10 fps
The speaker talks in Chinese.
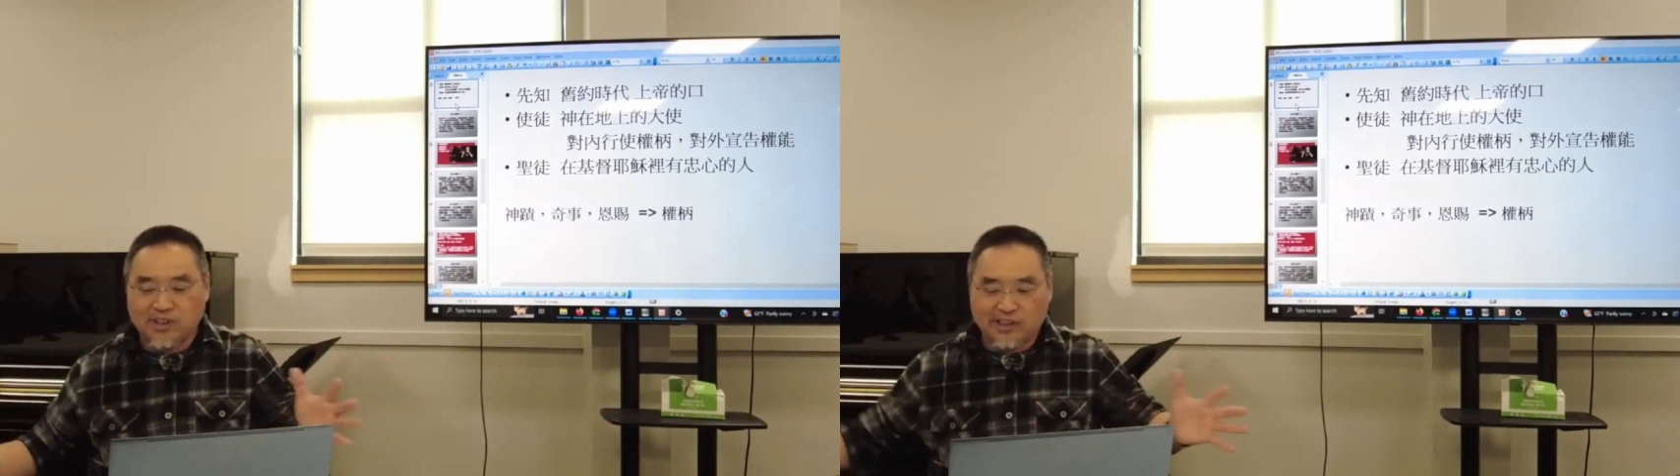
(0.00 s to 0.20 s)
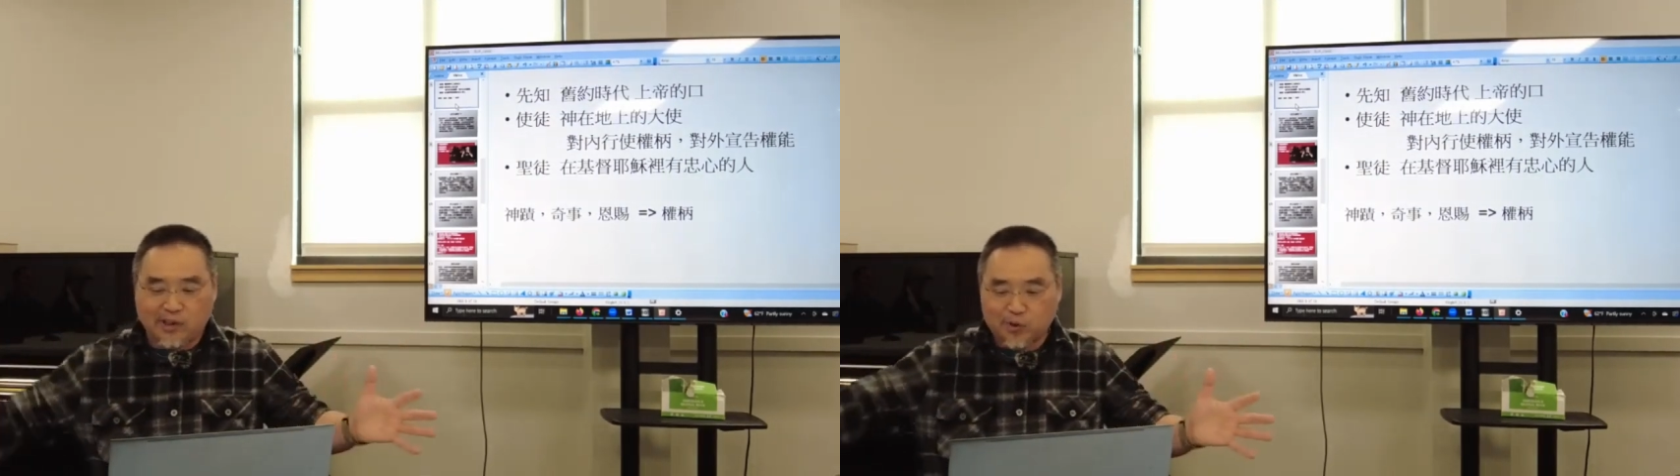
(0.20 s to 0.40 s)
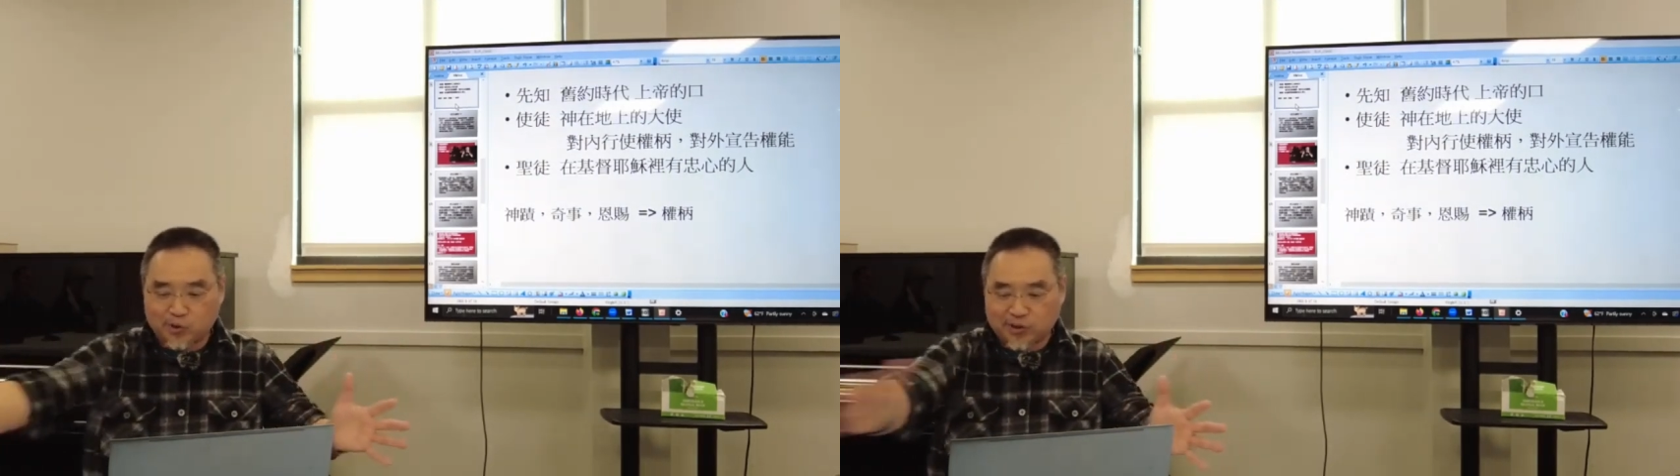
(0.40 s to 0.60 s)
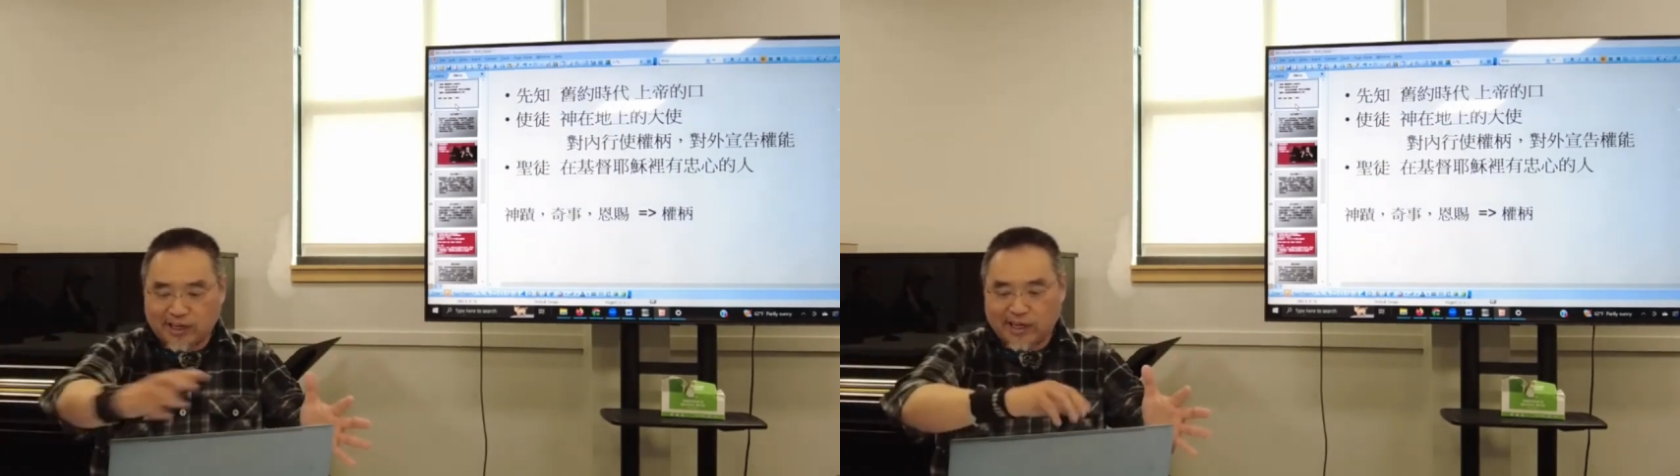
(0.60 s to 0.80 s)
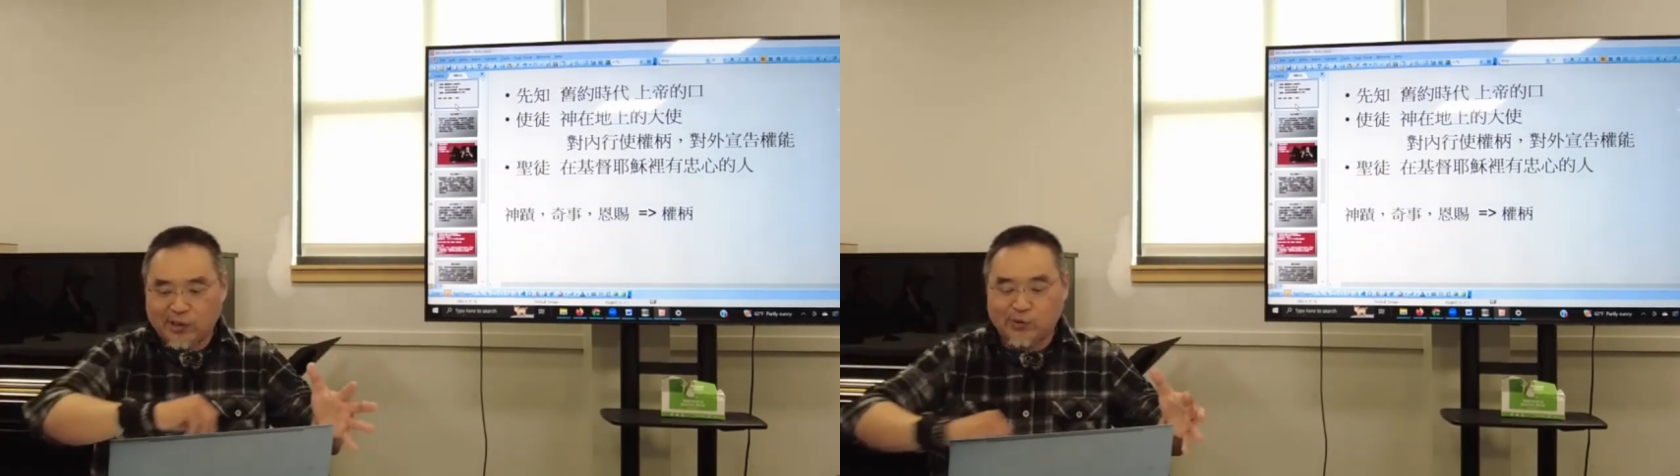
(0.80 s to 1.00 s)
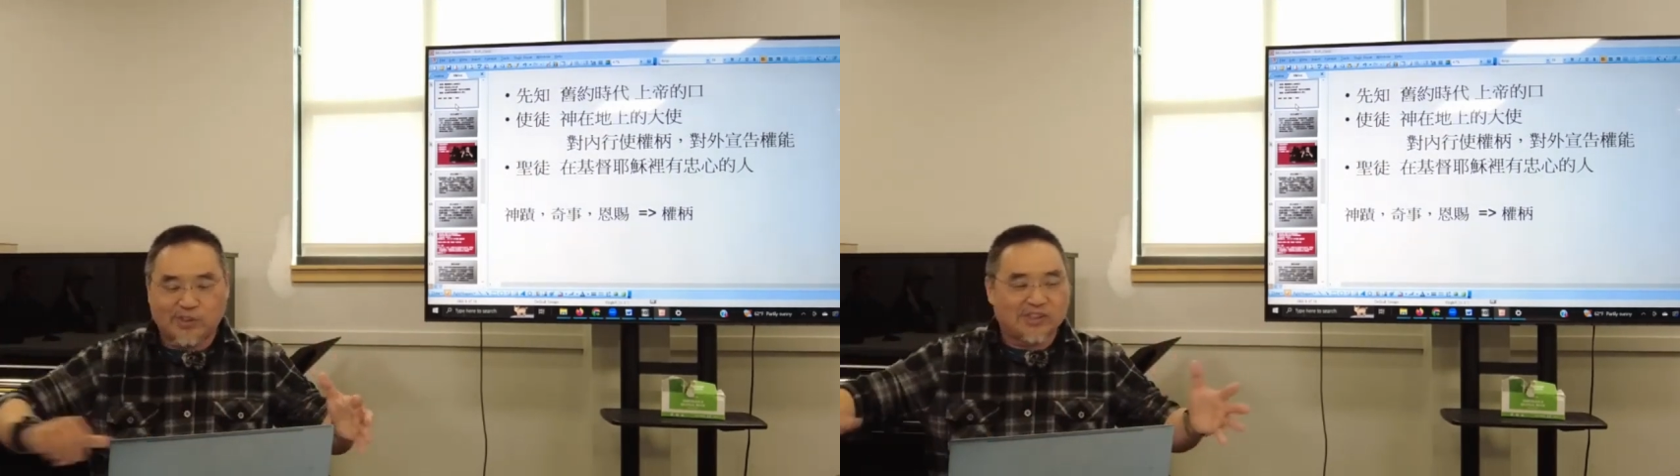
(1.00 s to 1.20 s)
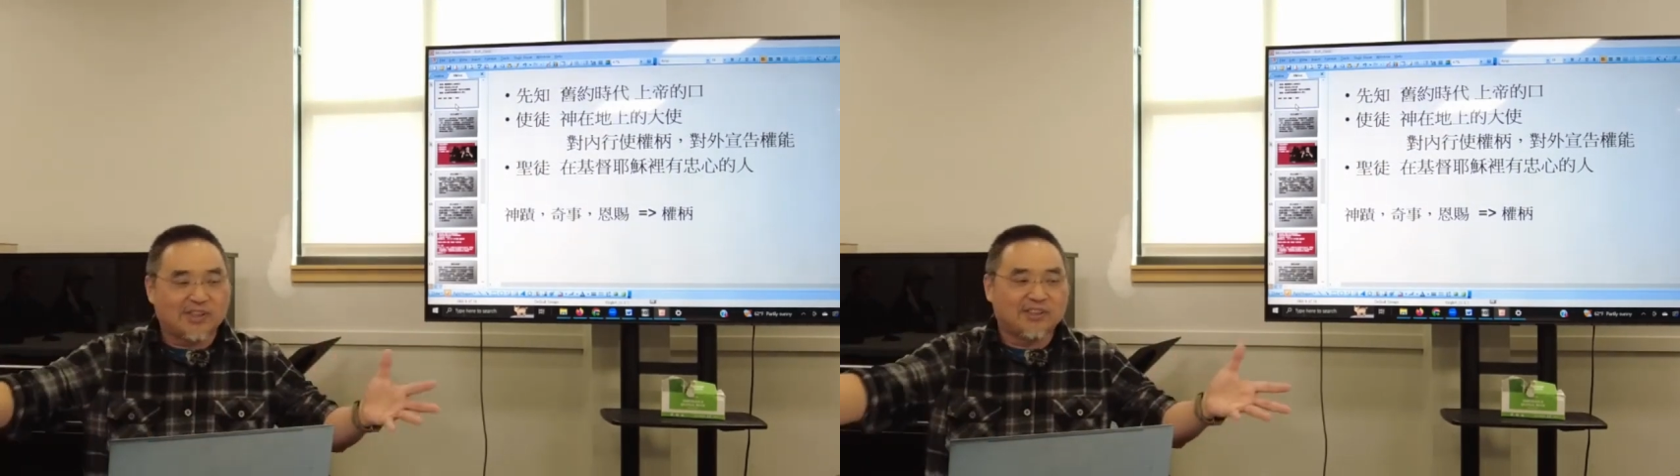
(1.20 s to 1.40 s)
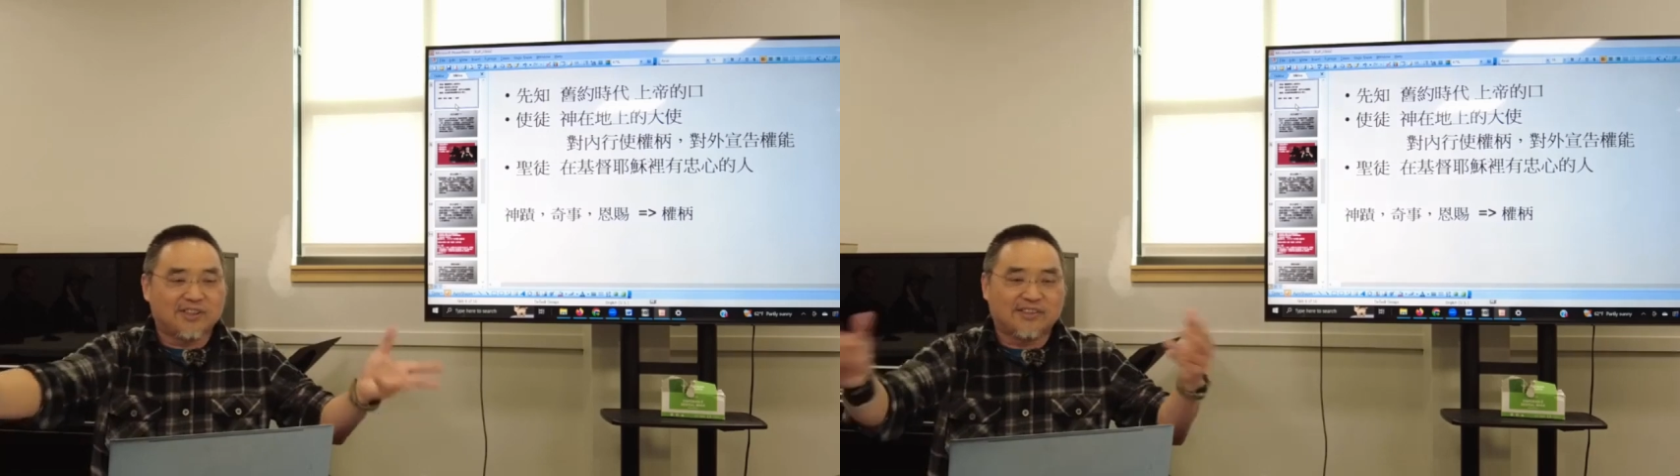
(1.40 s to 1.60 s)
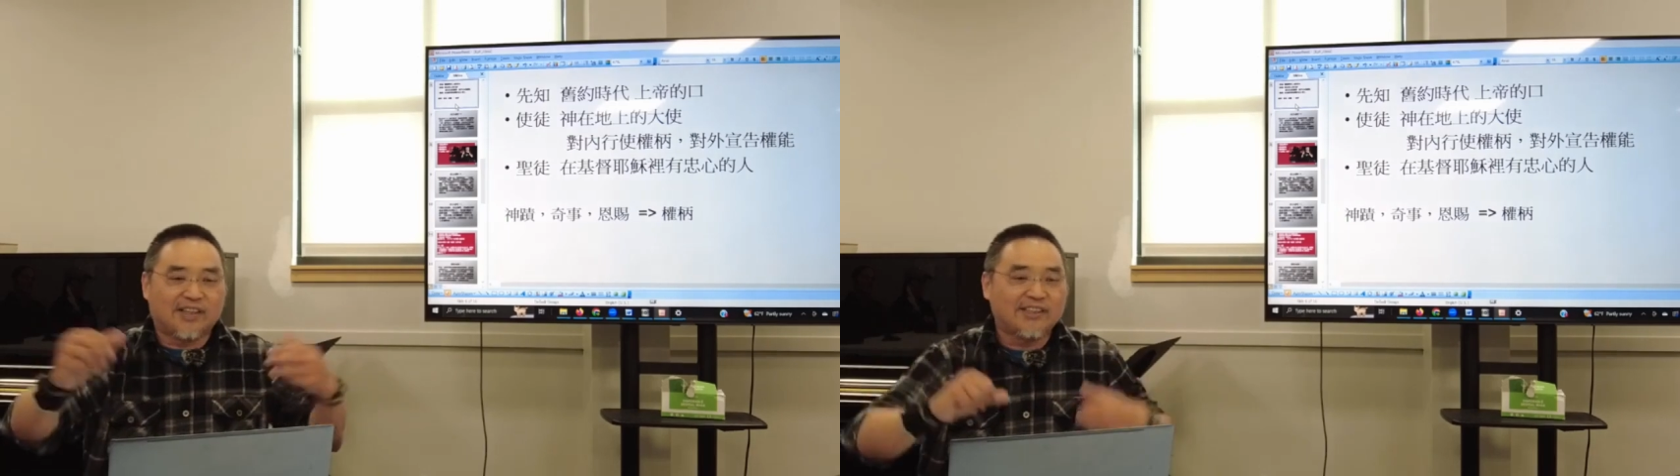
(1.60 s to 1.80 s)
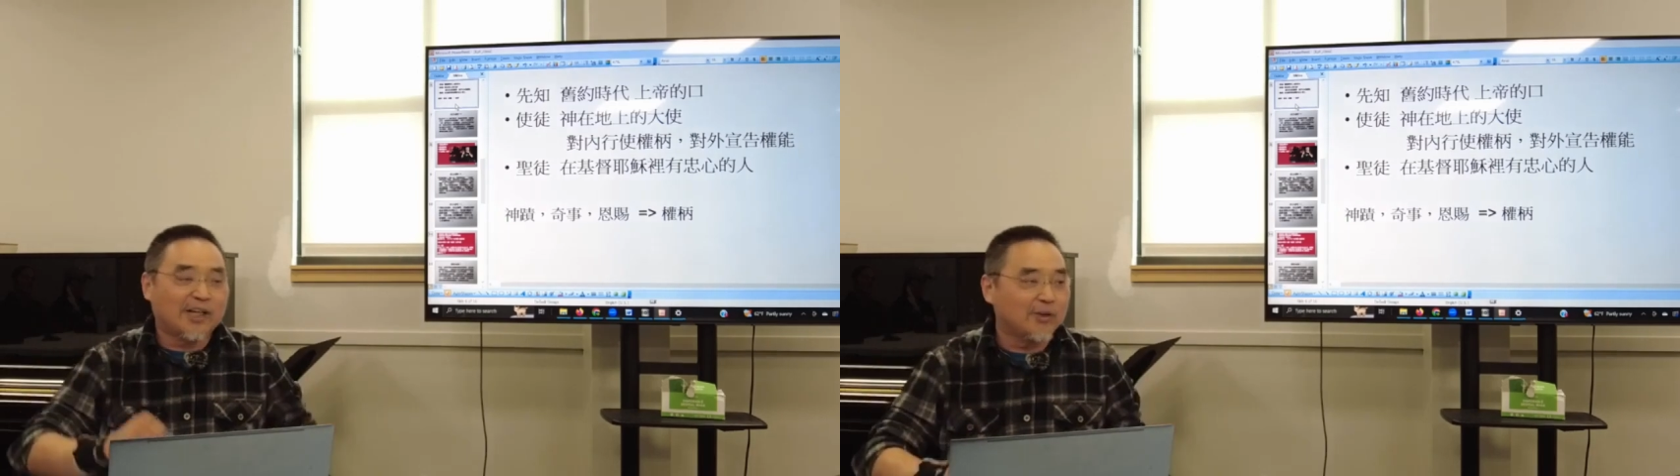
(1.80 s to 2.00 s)
里头都是海水，怎样怎样
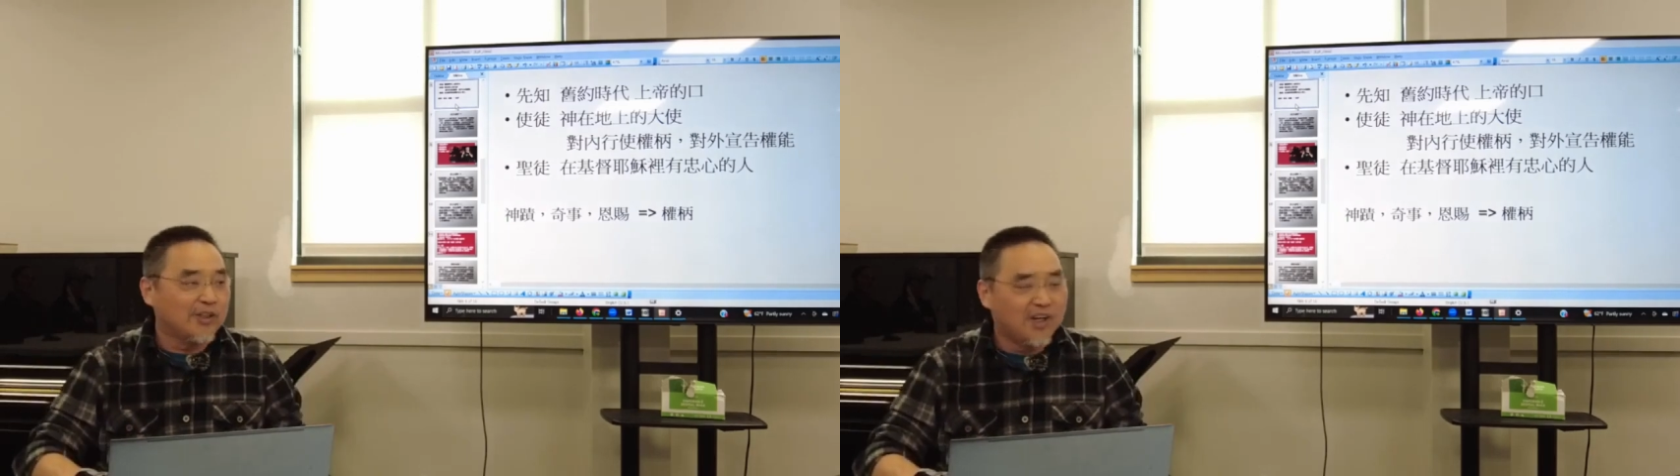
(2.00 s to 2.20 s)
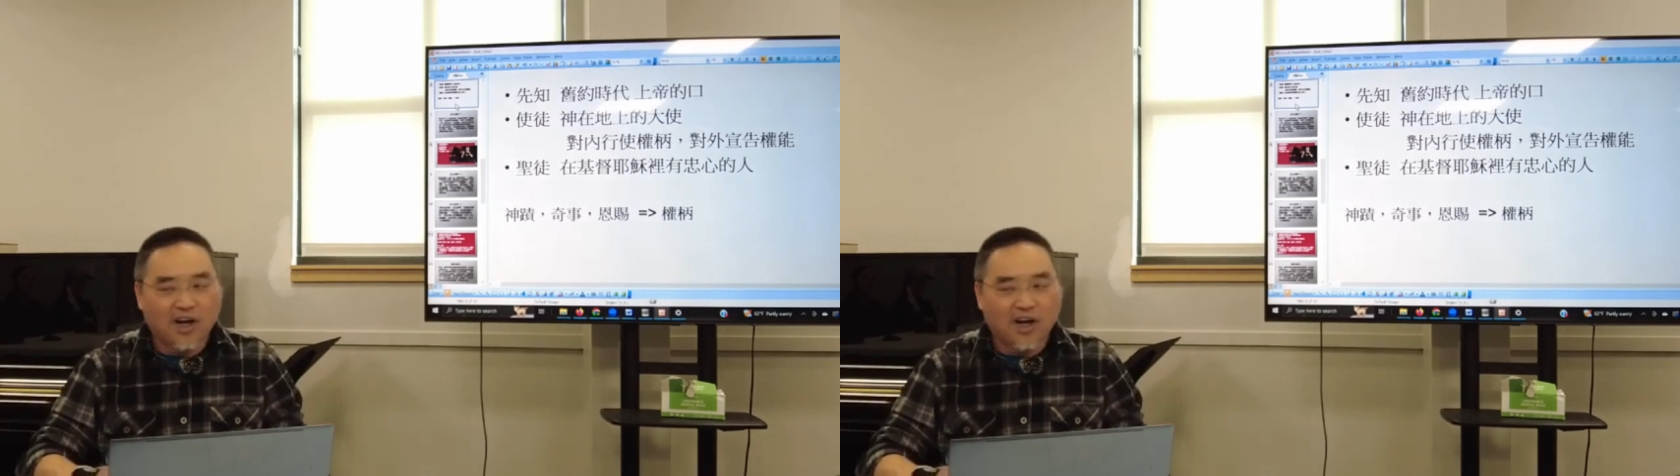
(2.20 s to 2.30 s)
讲一大堆，